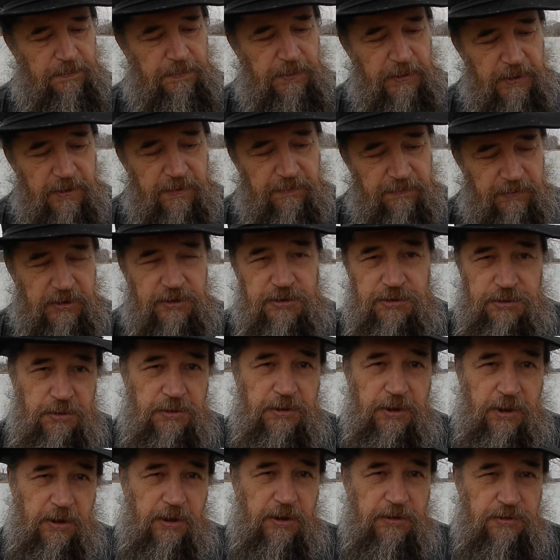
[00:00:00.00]
Первое,
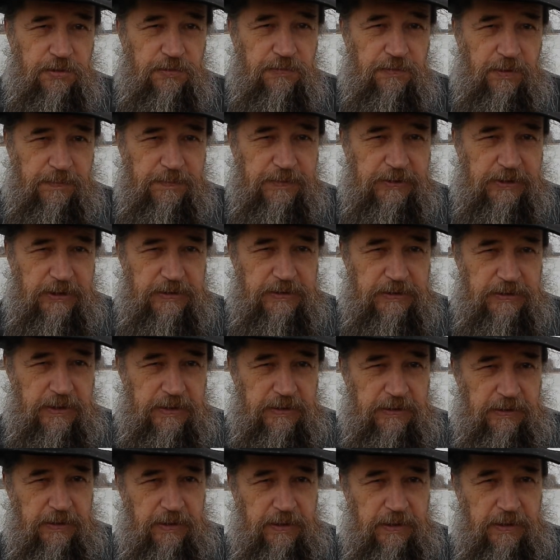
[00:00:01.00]
что я хочу вам
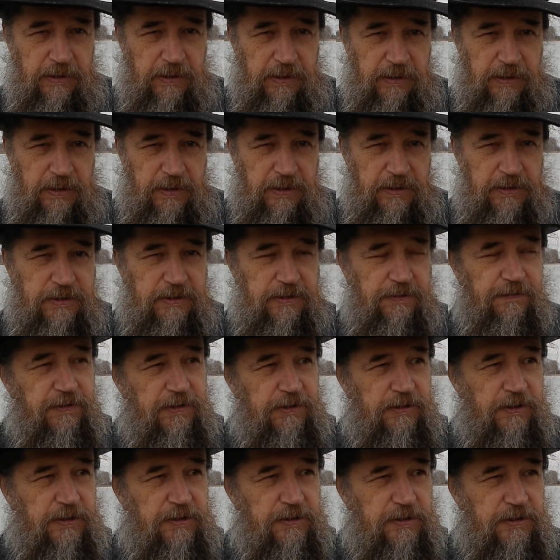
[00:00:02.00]
сказать, что
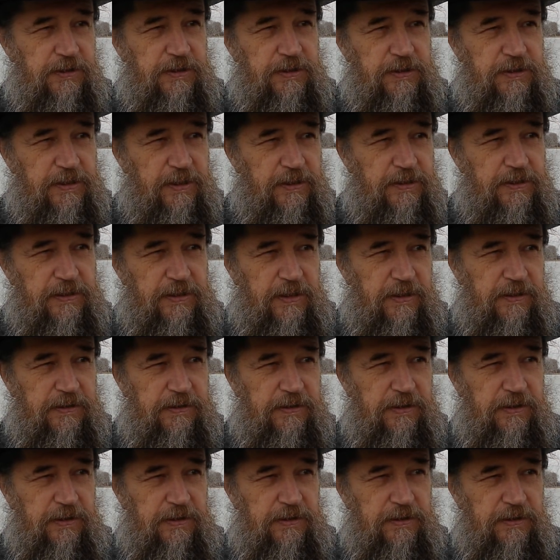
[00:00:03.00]
вы должны
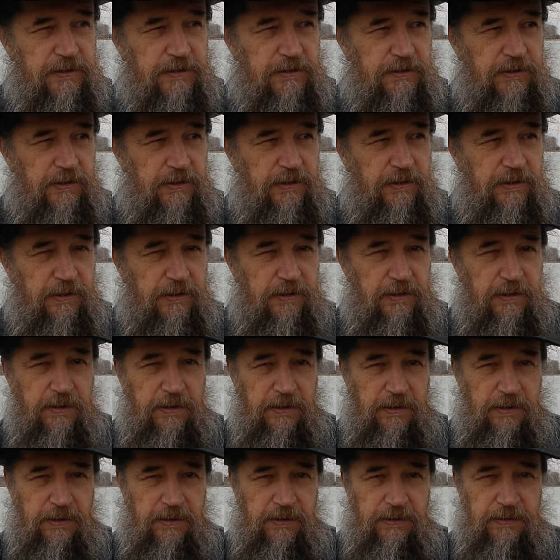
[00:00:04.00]
осознать, что
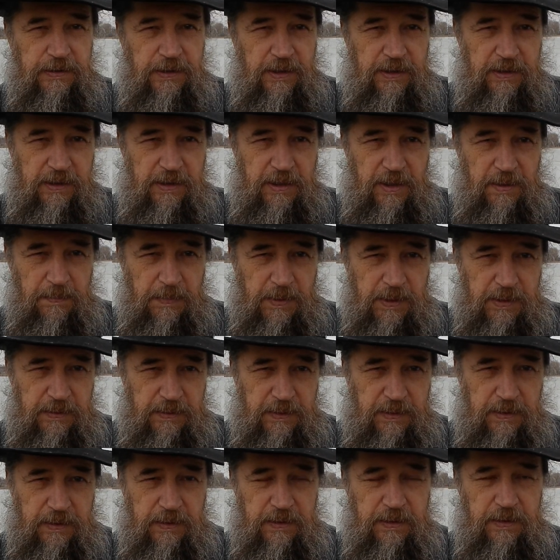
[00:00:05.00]
наркоман,